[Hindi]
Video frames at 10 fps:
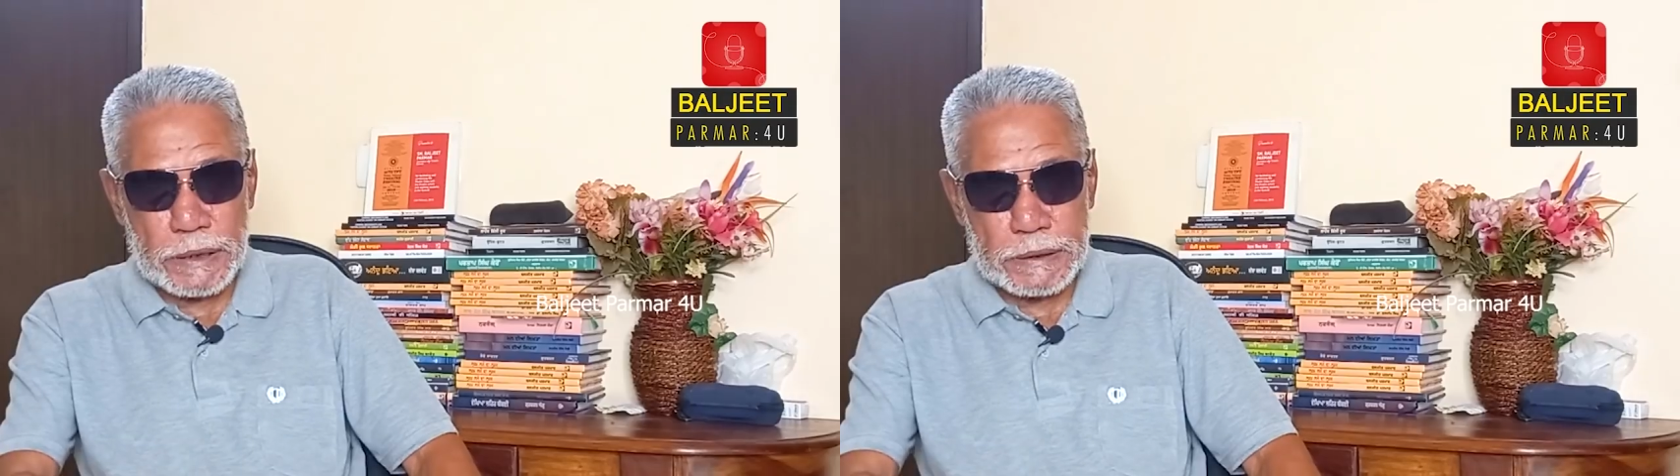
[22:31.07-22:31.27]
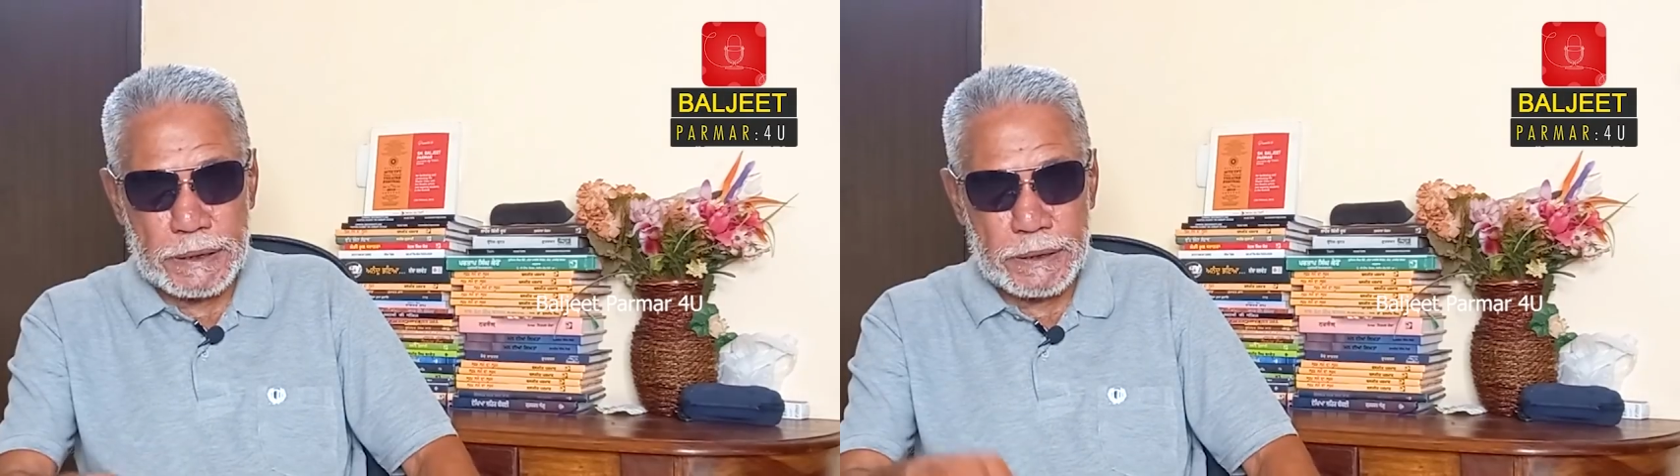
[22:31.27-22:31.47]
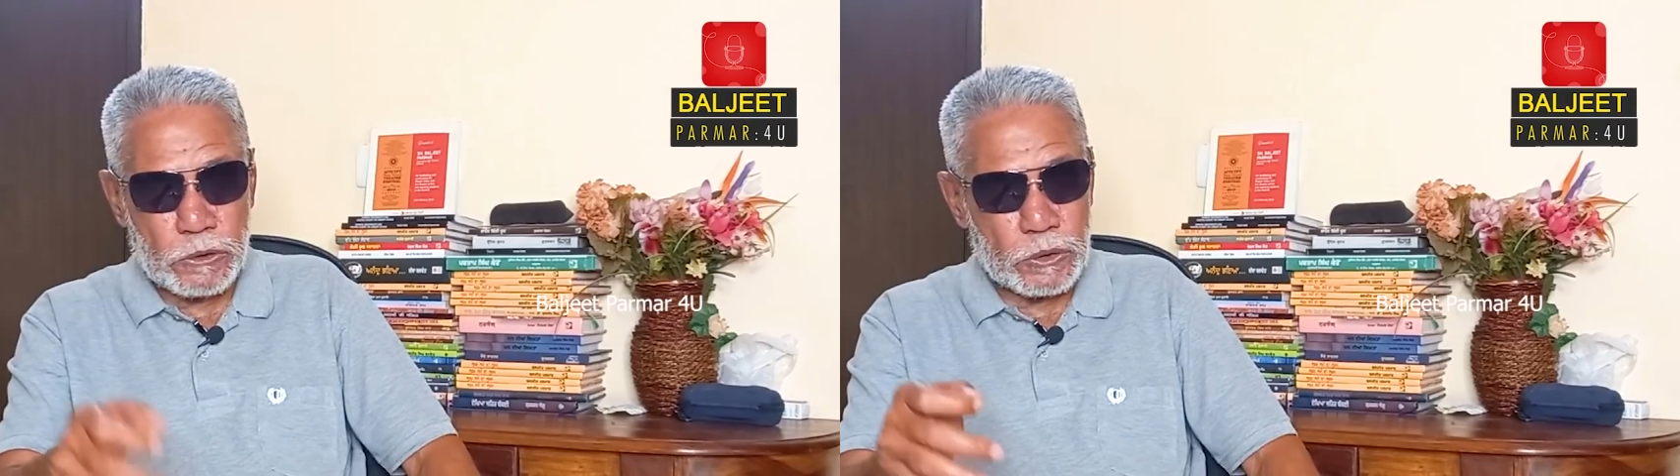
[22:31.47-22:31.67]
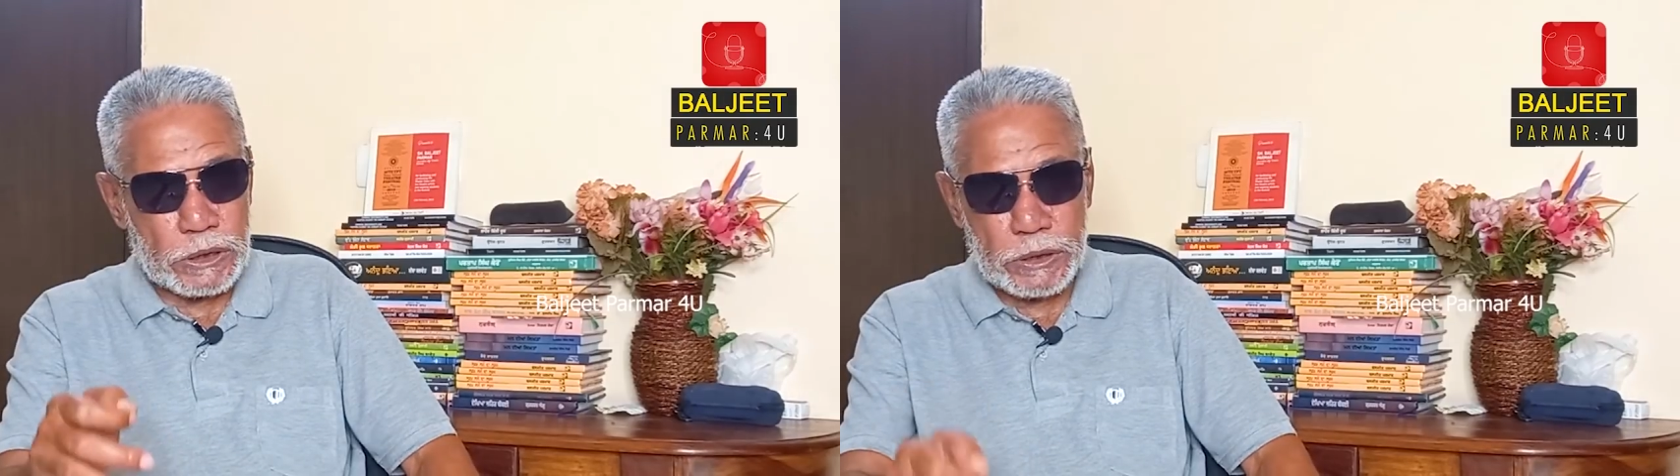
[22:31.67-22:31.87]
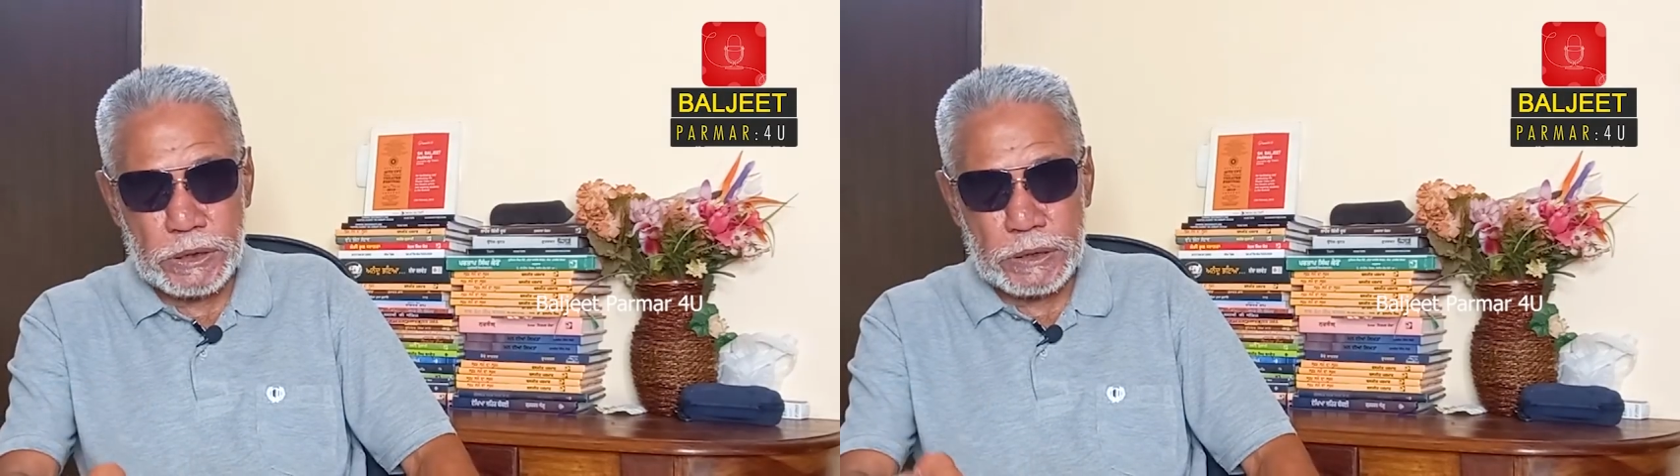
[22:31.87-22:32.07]
जाता है और
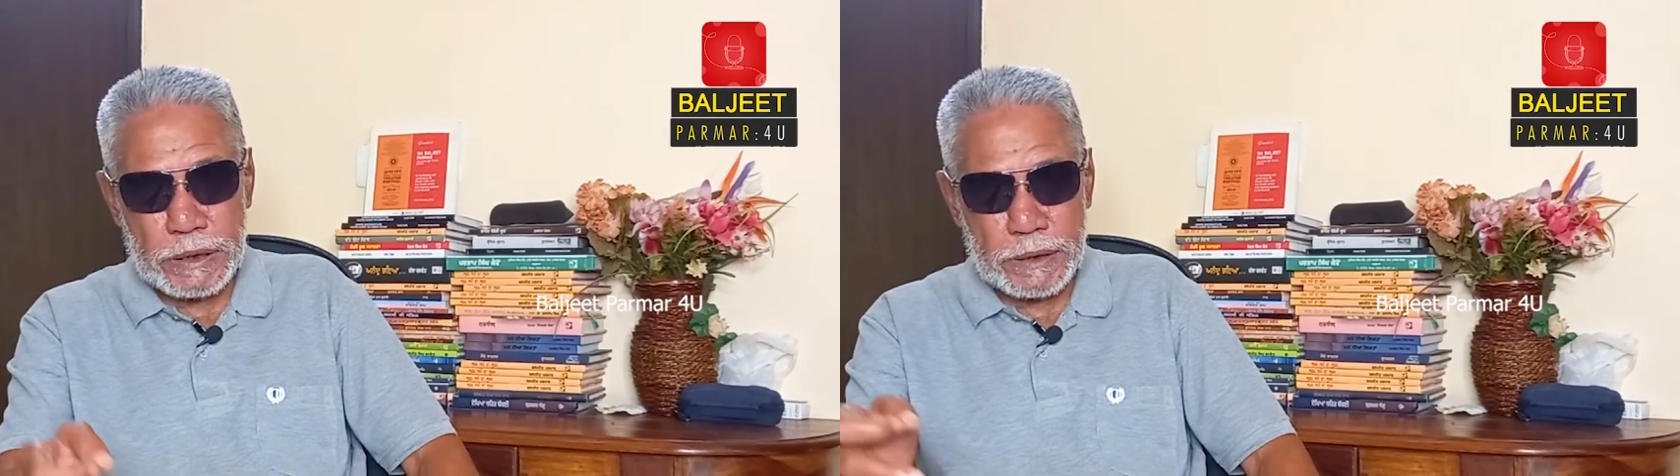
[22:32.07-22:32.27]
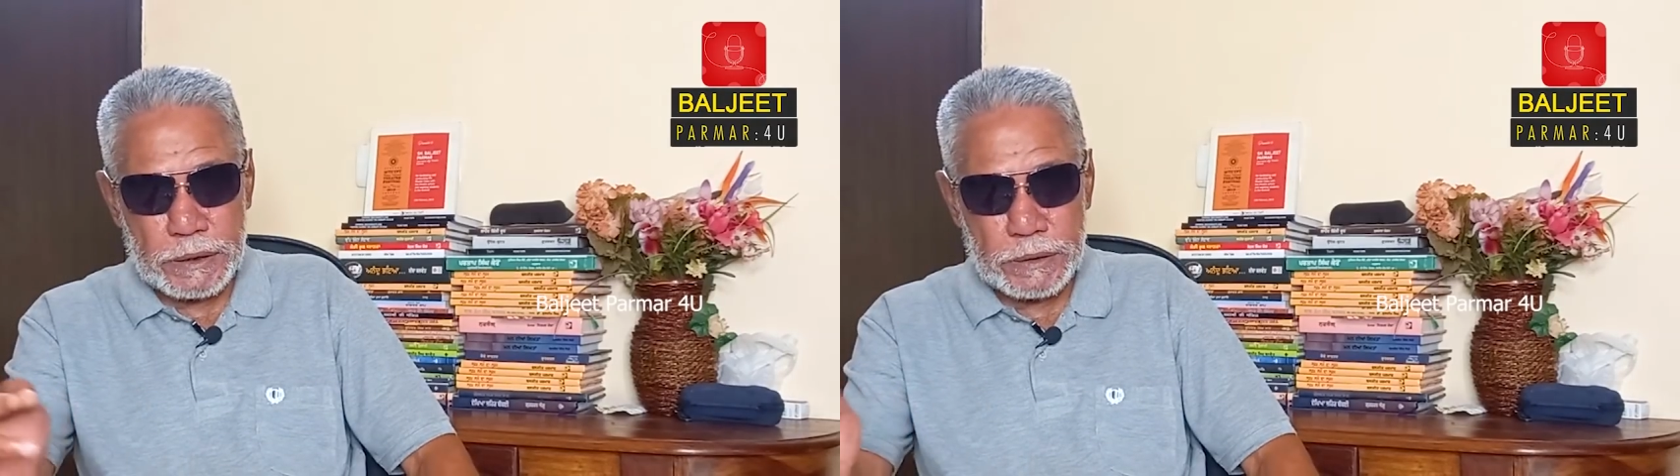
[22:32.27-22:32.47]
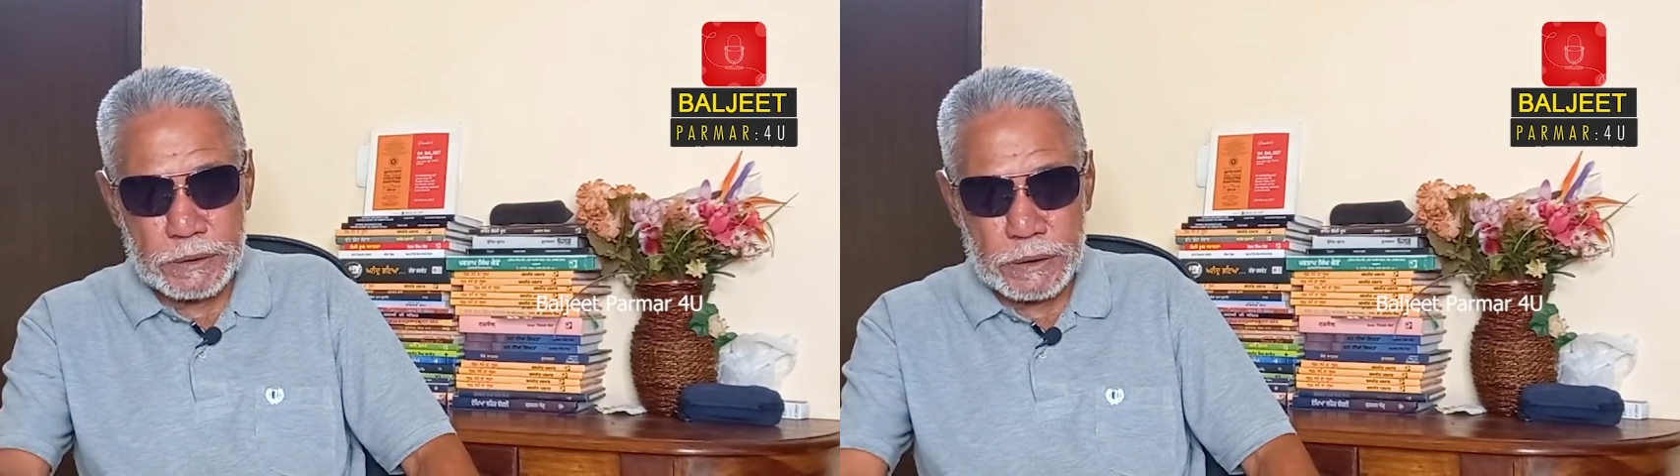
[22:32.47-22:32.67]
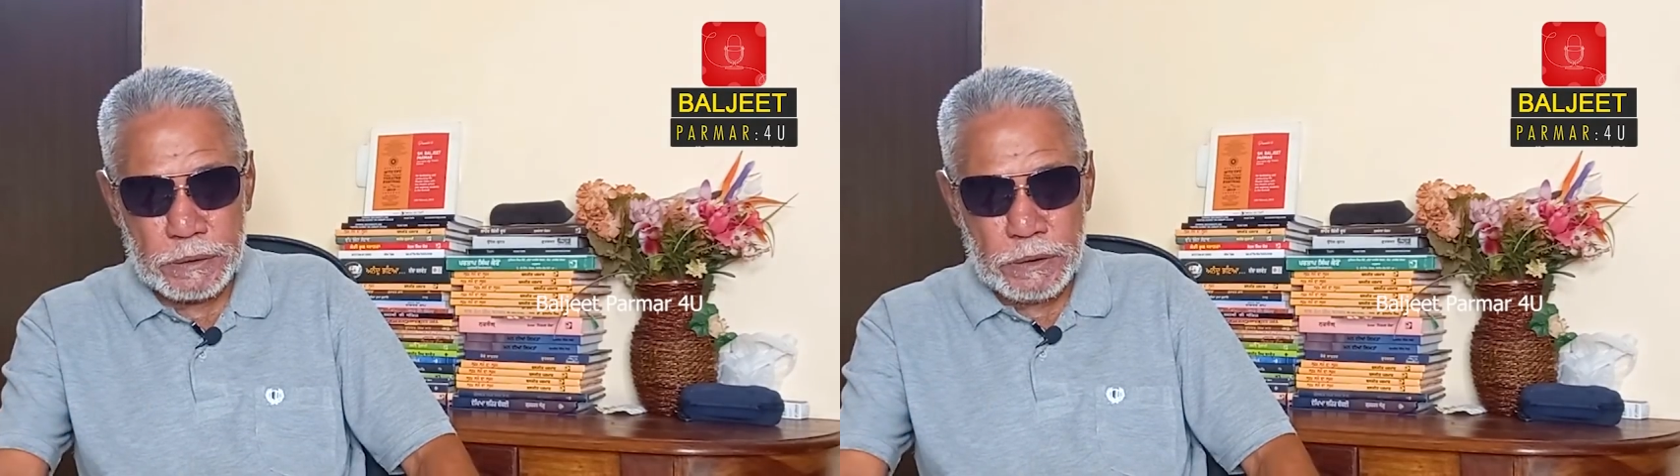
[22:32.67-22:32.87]
किसी तरीके से